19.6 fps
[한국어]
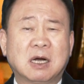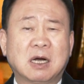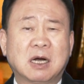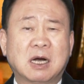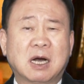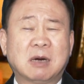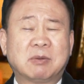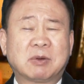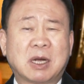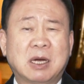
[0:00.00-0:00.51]

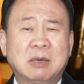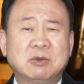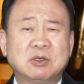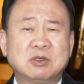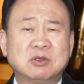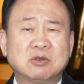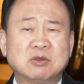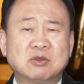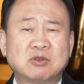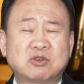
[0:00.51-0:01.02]

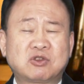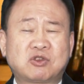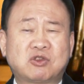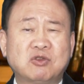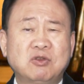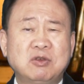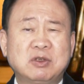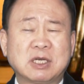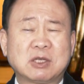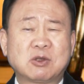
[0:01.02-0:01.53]
아브라함은
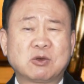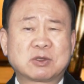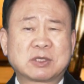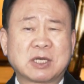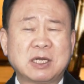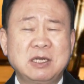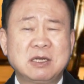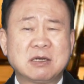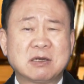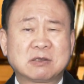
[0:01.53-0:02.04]
죽을 자도
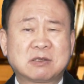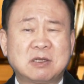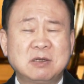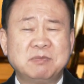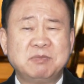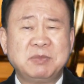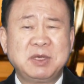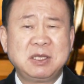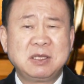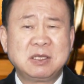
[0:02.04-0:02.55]
살릴 것을
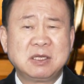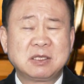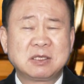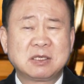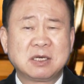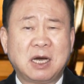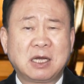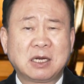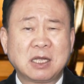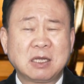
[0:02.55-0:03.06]
믿는
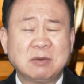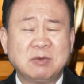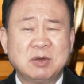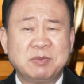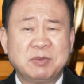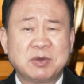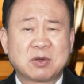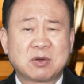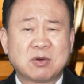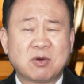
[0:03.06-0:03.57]
그 하나님을
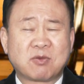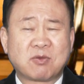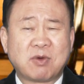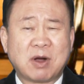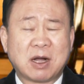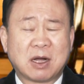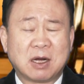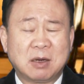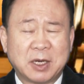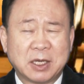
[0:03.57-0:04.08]
믿고
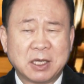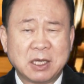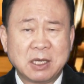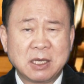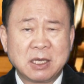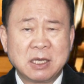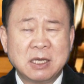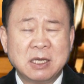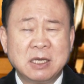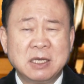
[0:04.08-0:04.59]

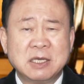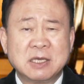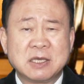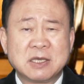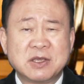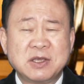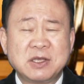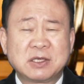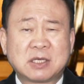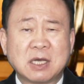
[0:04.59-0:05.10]
과감하게
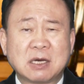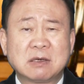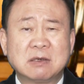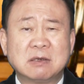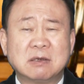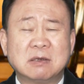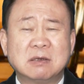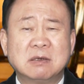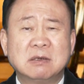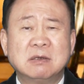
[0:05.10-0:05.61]

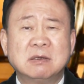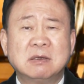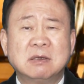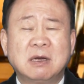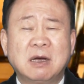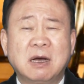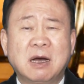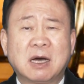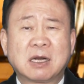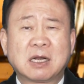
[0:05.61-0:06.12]
이삭을
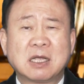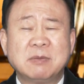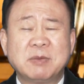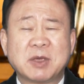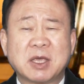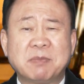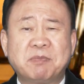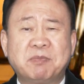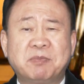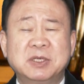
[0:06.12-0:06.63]

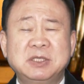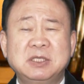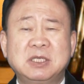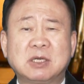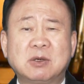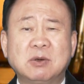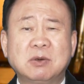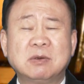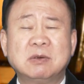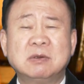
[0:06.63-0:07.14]
하나님에게
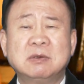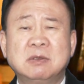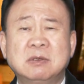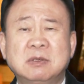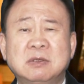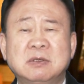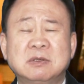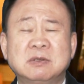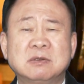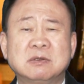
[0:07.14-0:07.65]
번제로
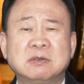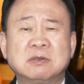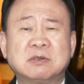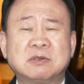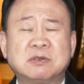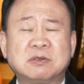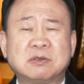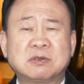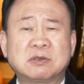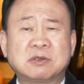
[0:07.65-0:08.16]

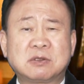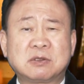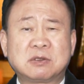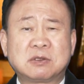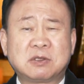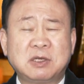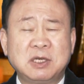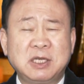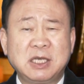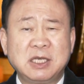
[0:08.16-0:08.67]

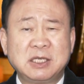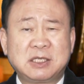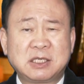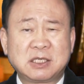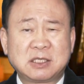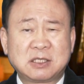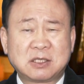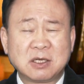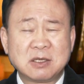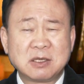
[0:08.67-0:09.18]
드리기
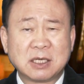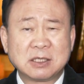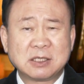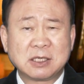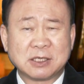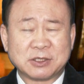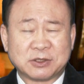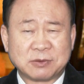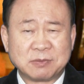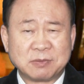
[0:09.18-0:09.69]
직전까지
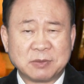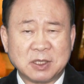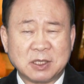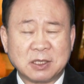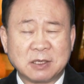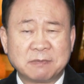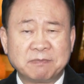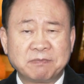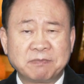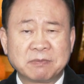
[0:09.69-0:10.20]
갔습니다.
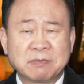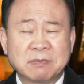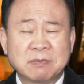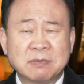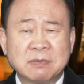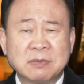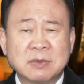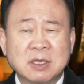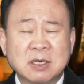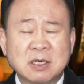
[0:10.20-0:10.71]

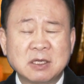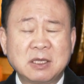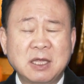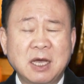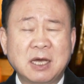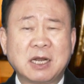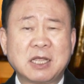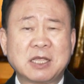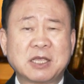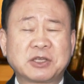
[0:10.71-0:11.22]
그때
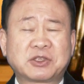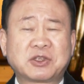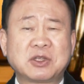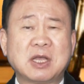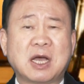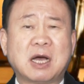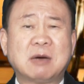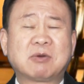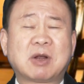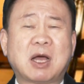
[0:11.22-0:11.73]

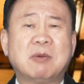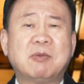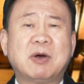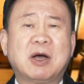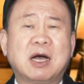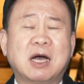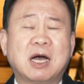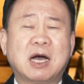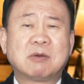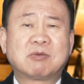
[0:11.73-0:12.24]
하나님께서는
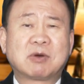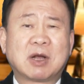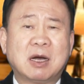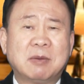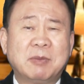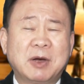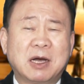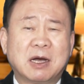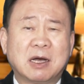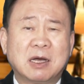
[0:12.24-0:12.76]
아브라함아
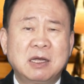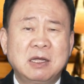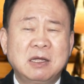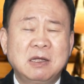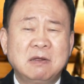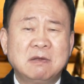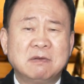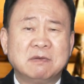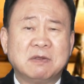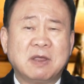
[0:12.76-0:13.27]
아브라함아
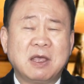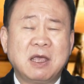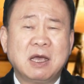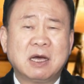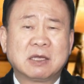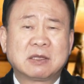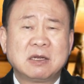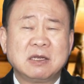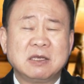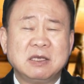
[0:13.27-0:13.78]
내
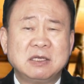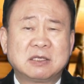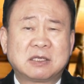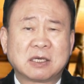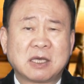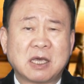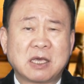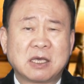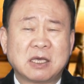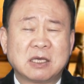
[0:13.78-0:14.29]
아들
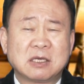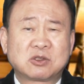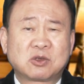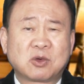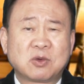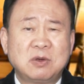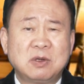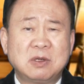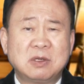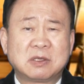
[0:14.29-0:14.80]
이삭에게
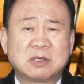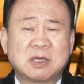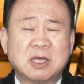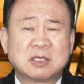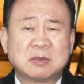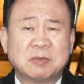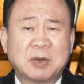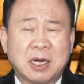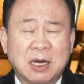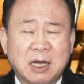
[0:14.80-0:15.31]
손을
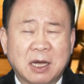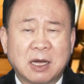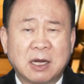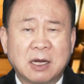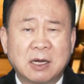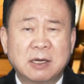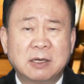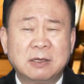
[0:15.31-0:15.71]
대지 말라.